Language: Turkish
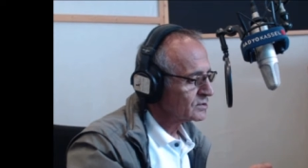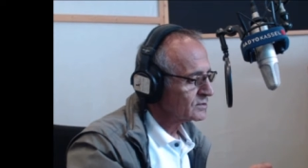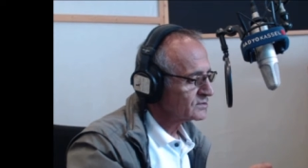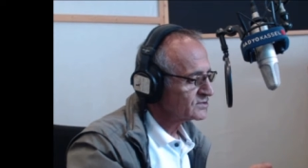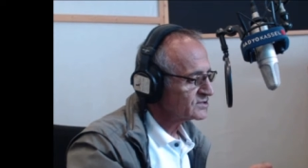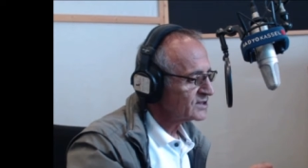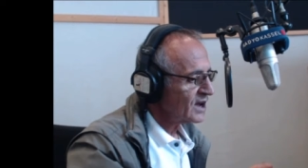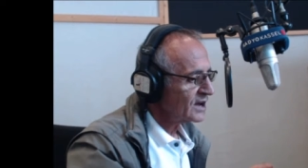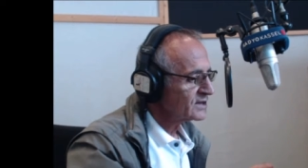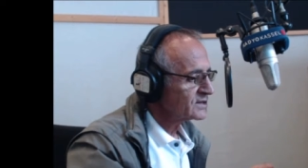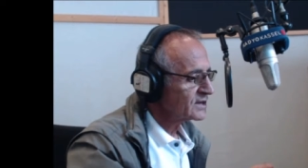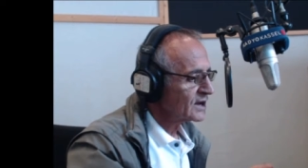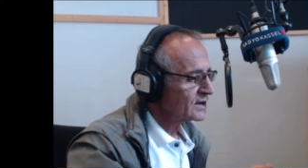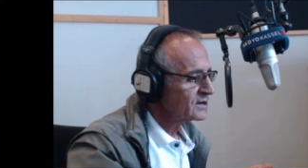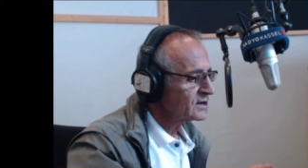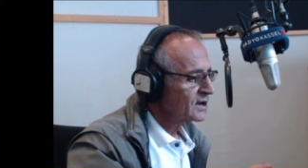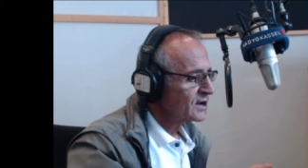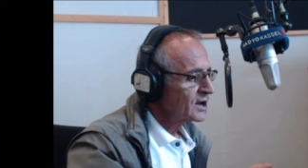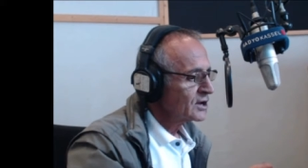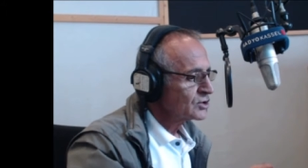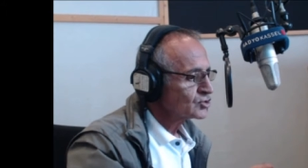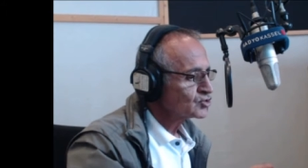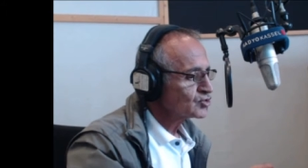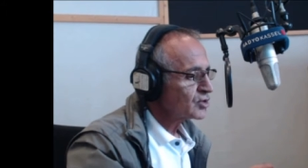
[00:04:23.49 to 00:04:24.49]
Zaten
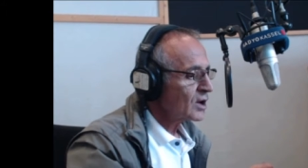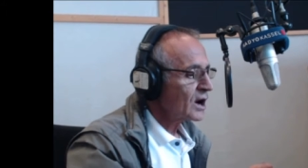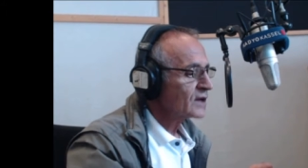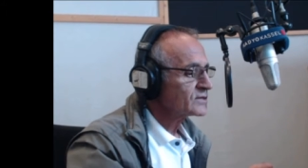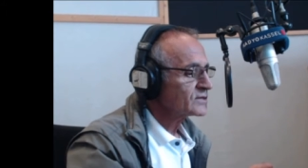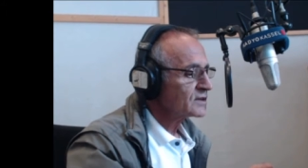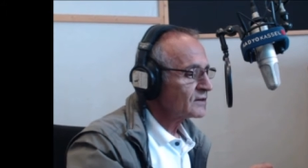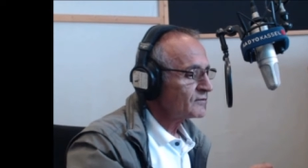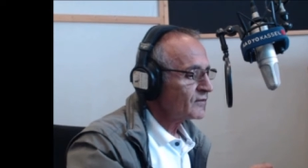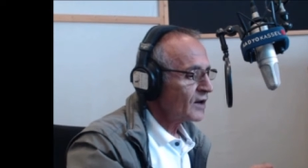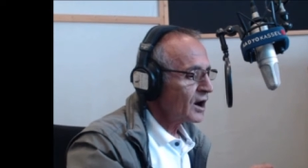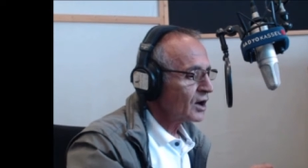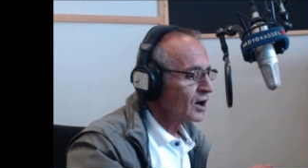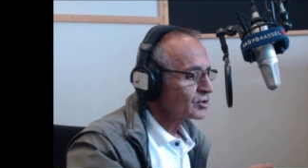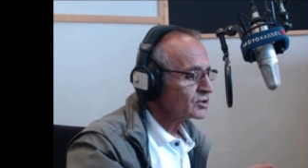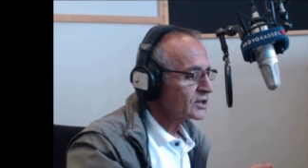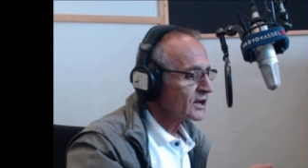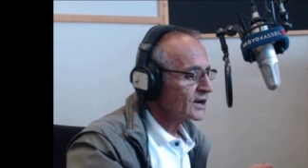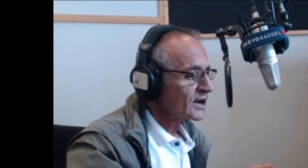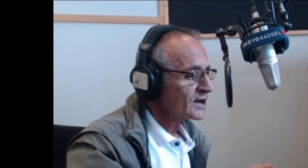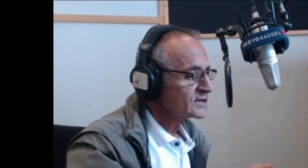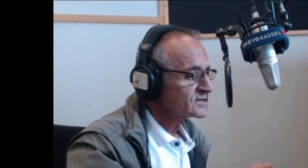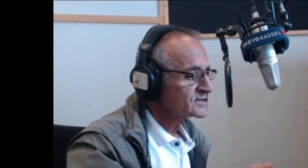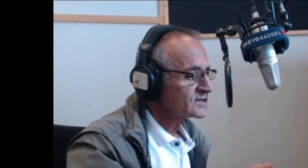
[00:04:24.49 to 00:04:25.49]
şu anda var
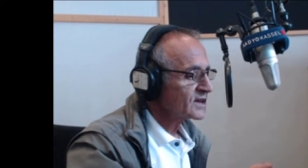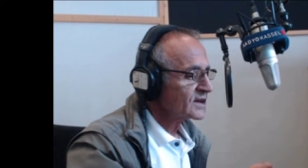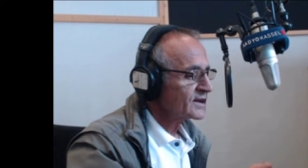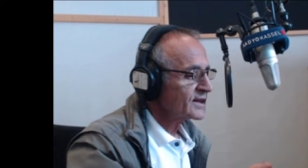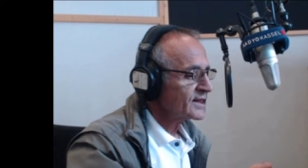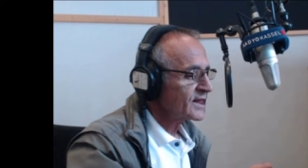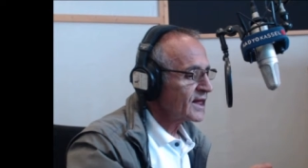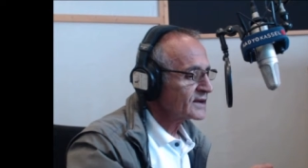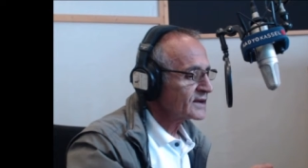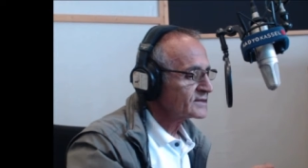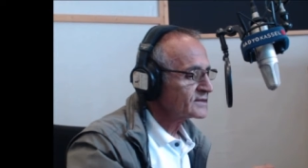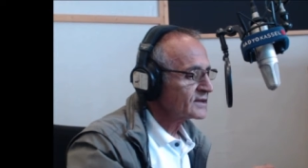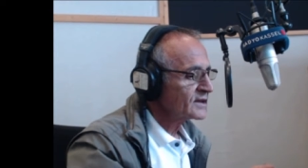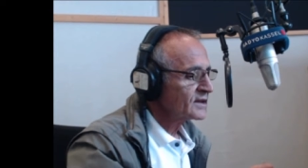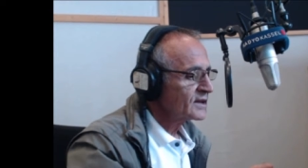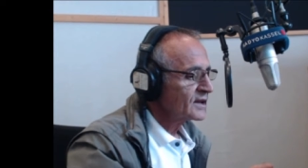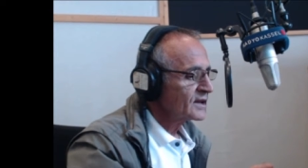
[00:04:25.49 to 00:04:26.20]
olan hastanelerde